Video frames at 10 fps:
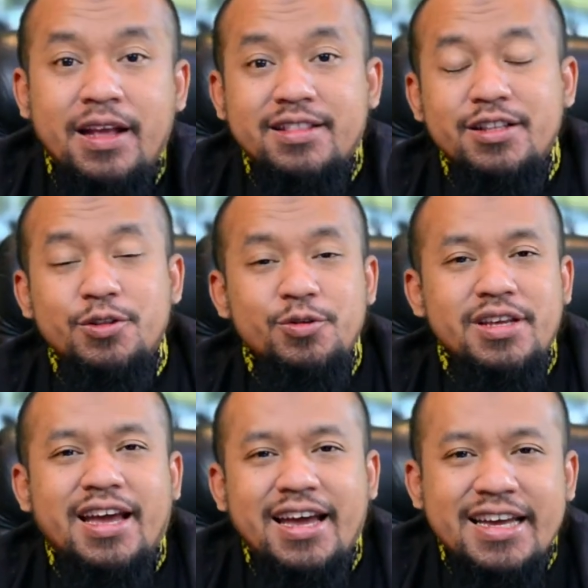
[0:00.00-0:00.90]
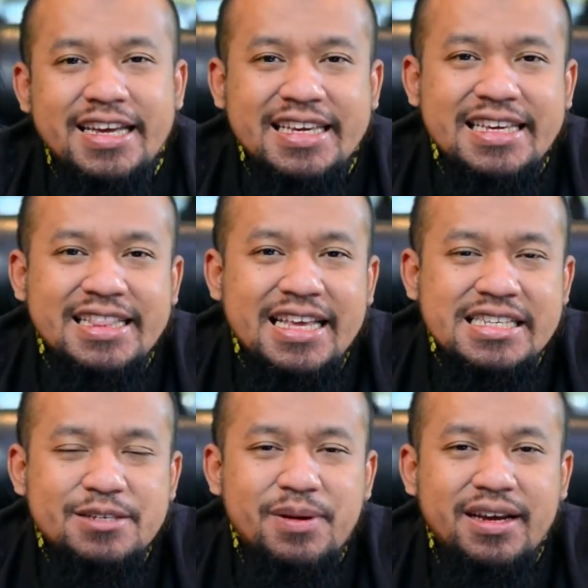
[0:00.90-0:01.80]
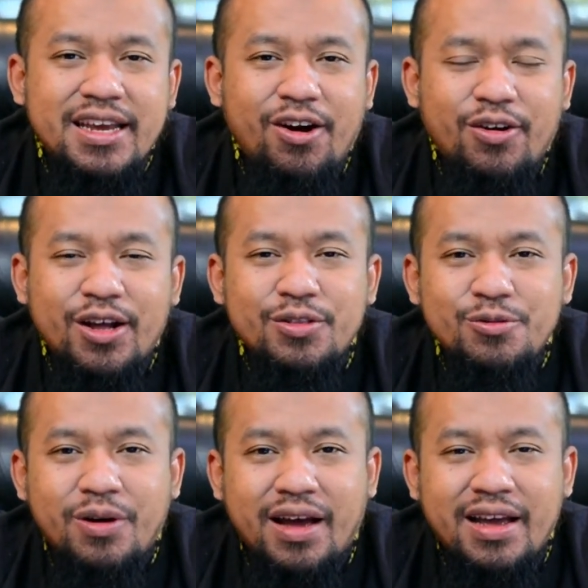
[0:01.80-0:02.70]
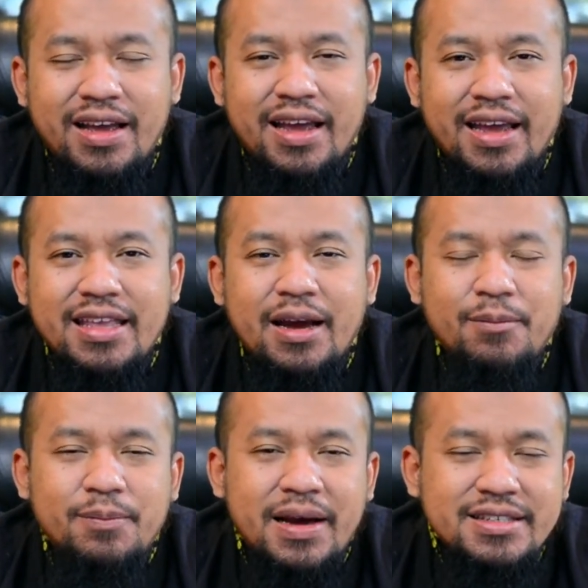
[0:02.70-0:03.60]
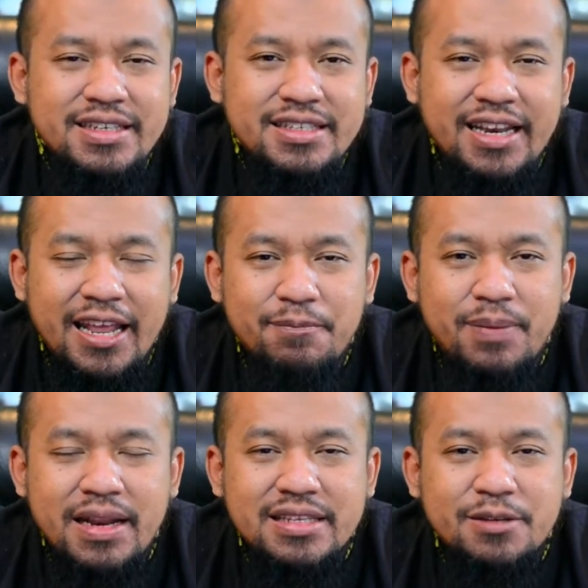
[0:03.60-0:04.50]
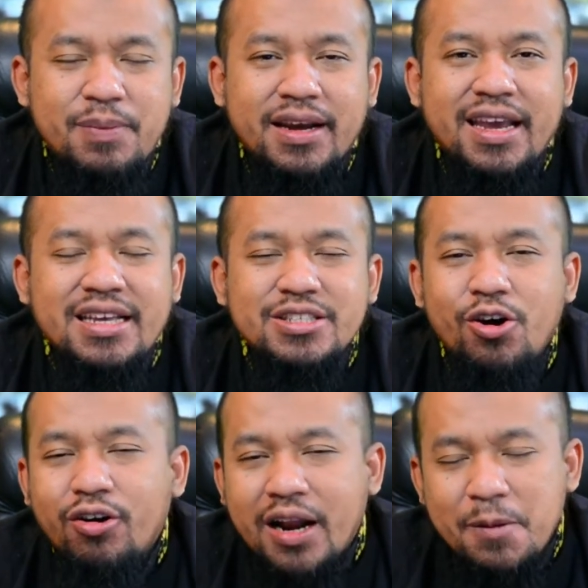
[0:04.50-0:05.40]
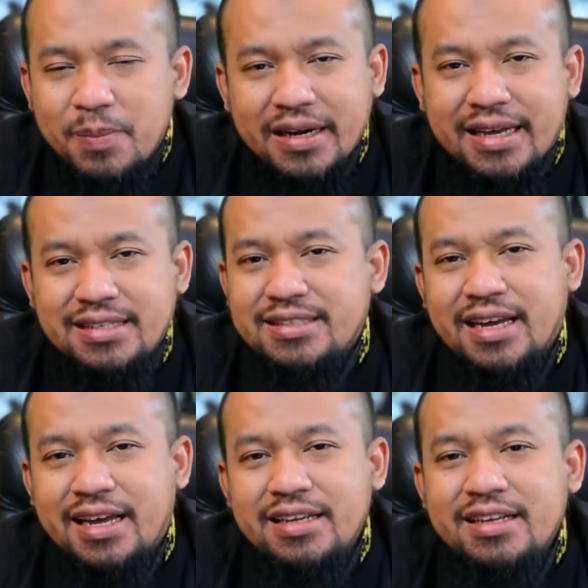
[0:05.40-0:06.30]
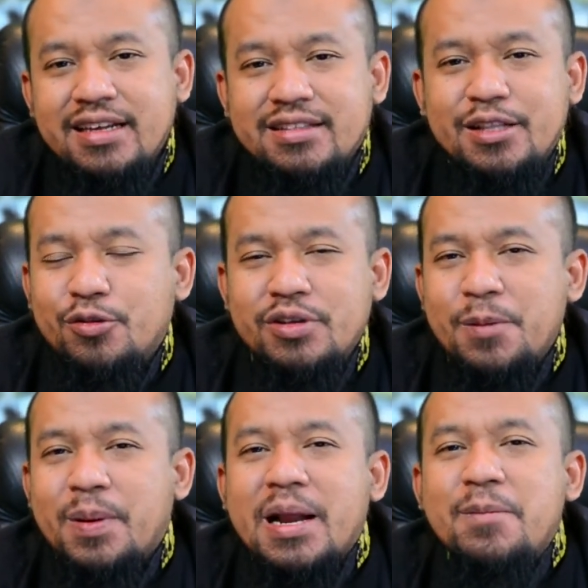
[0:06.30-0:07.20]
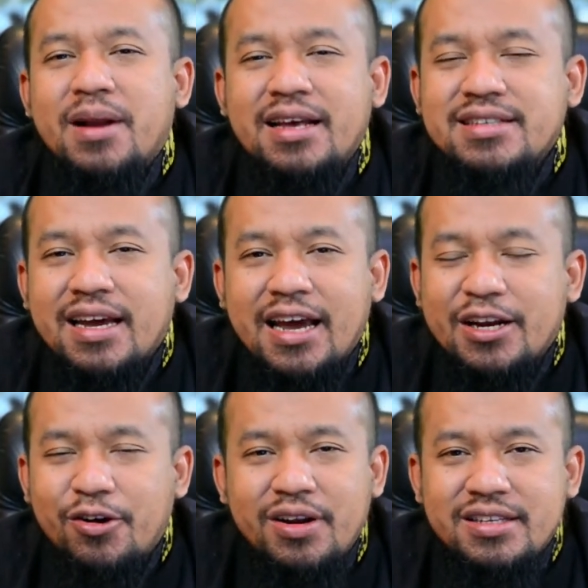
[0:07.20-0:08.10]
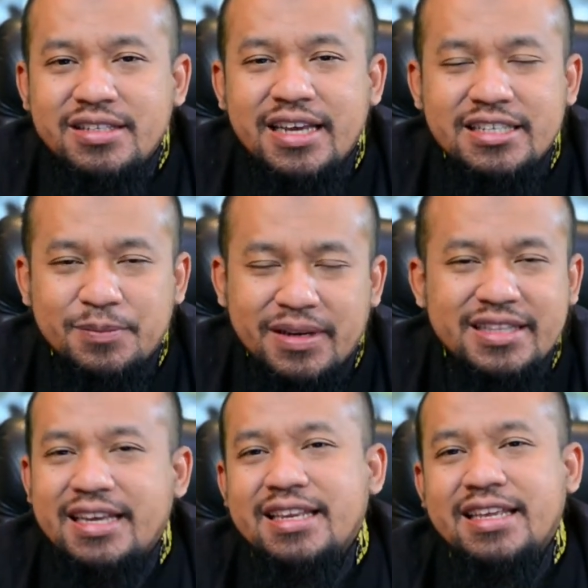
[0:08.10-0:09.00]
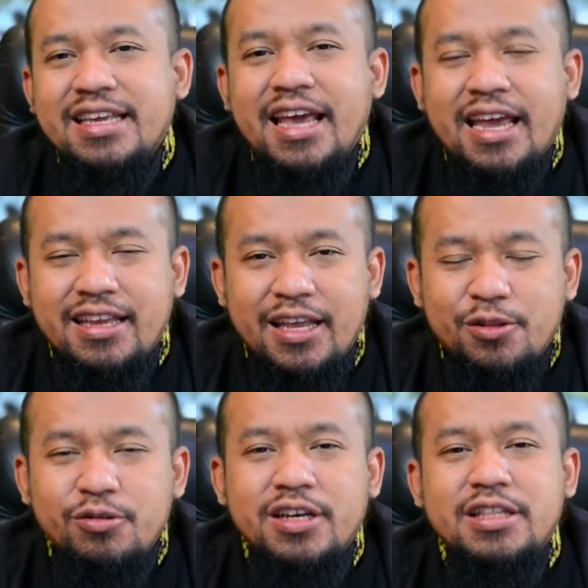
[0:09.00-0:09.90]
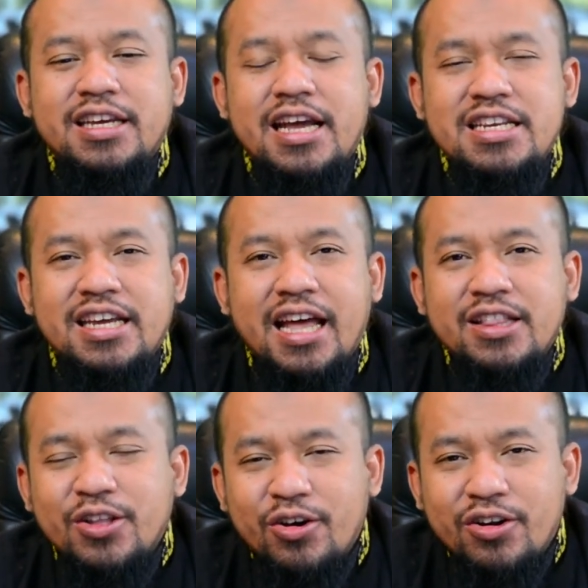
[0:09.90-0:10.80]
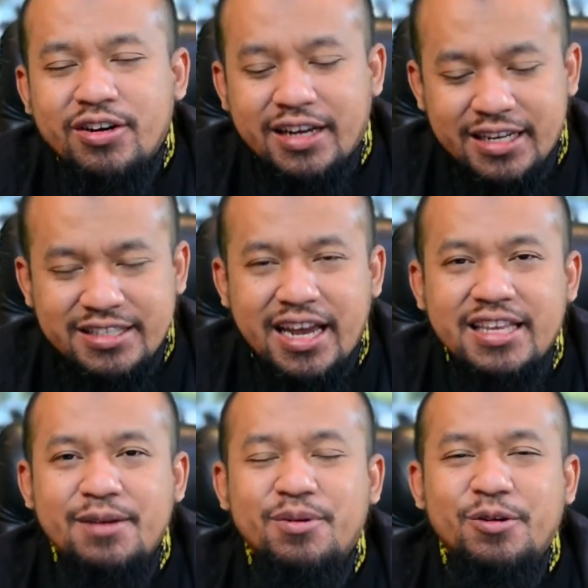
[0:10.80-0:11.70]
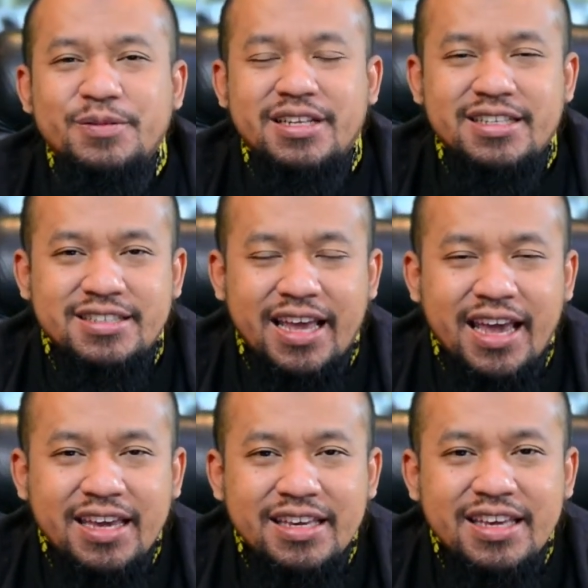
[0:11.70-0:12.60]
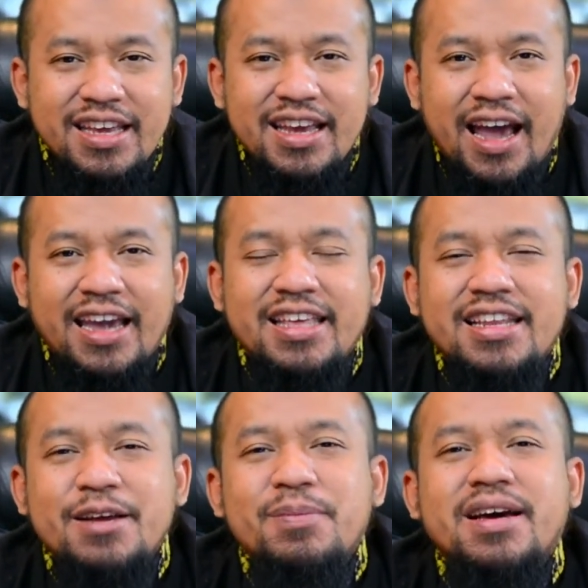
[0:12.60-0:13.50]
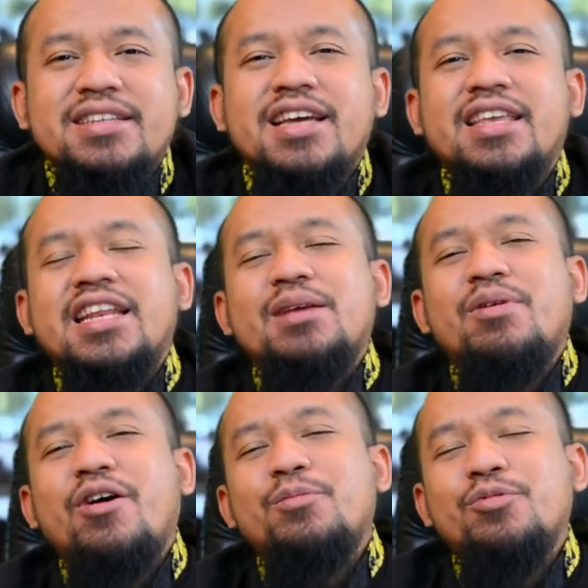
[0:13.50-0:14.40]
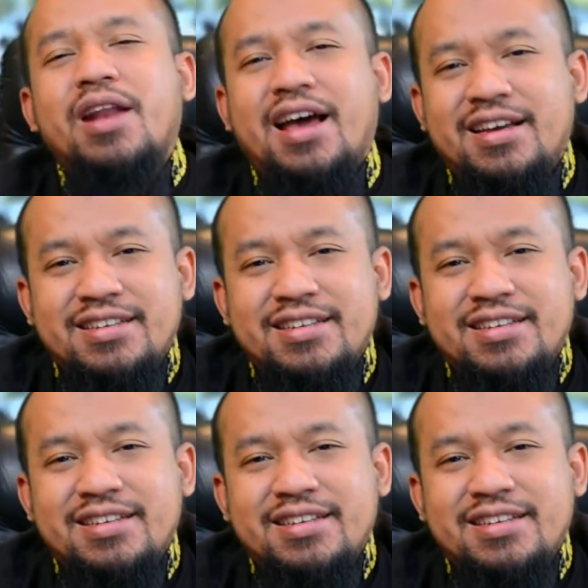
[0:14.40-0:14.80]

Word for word: Tentunya kita sebagai orang tua yang masih dilabeli sebagai seorang pekerja tentunya pernah merasakan kondisi yang seperti ini, yaitu ketika di kantor kerjanya belum selesai, akhirnya pekerjaannya dibawa pulang.